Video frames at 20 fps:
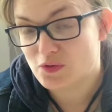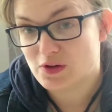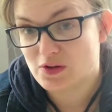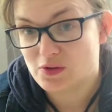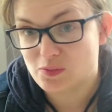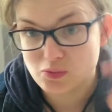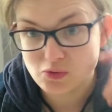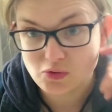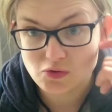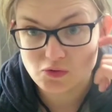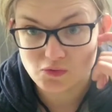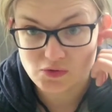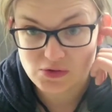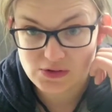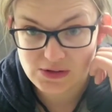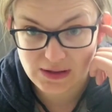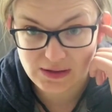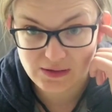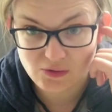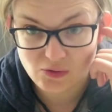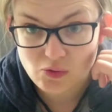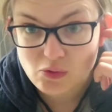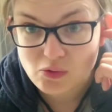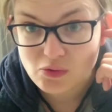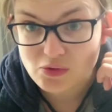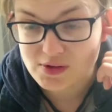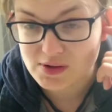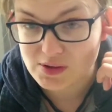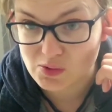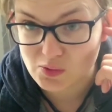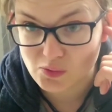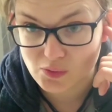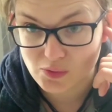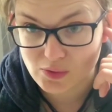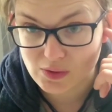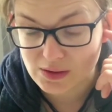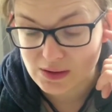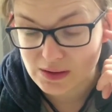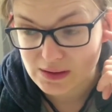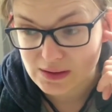Facebook, vous avez dû aussi le
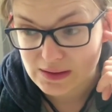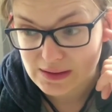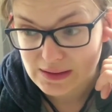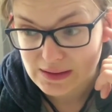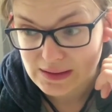voir.